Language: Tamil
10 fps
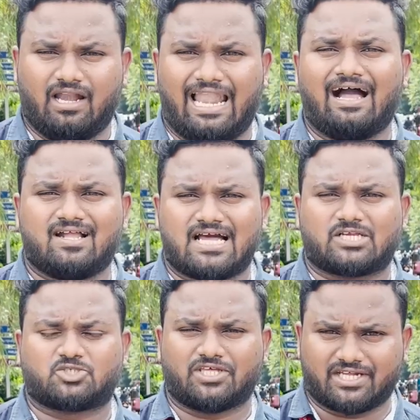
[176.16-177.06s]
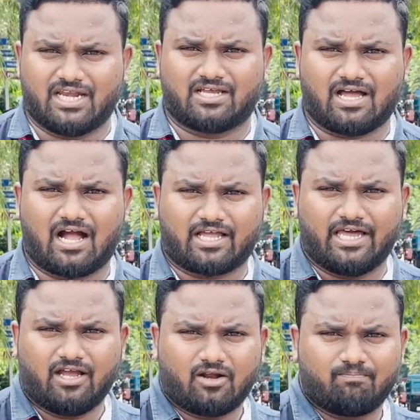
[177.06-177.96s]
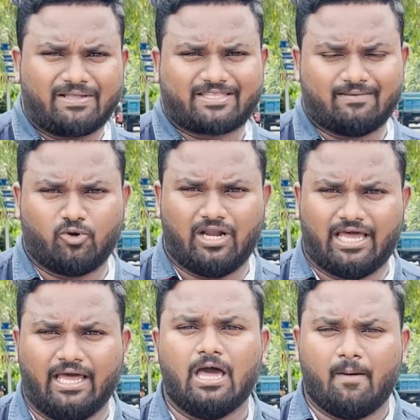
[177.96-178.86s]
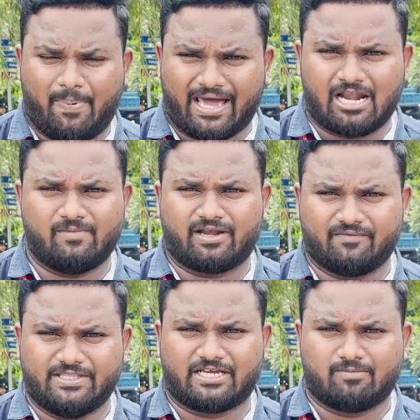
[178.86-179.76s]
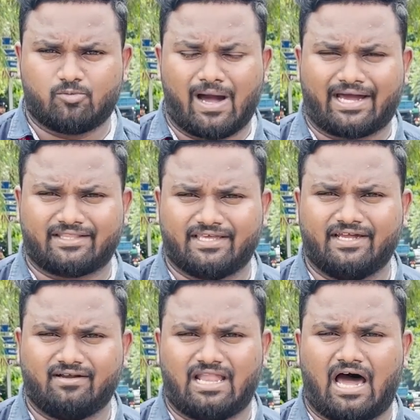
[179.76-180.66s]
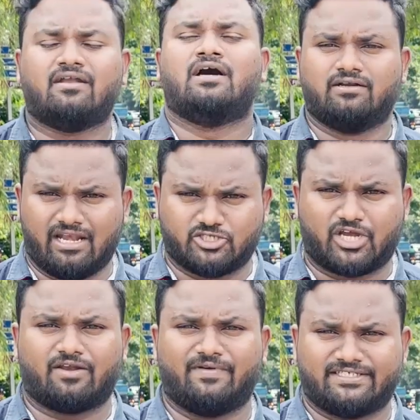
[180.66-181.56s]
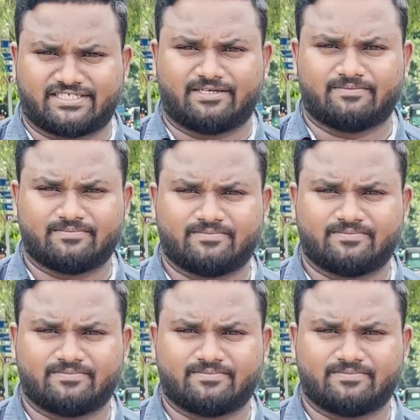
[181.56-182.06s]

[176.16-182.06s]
லங்கா செய்திகளுக்காக மத்திரமுள்ள பாராளுமன்ற விதிக்கு முன்பாக இருந்து நான் டில்ஷான் வின்சன்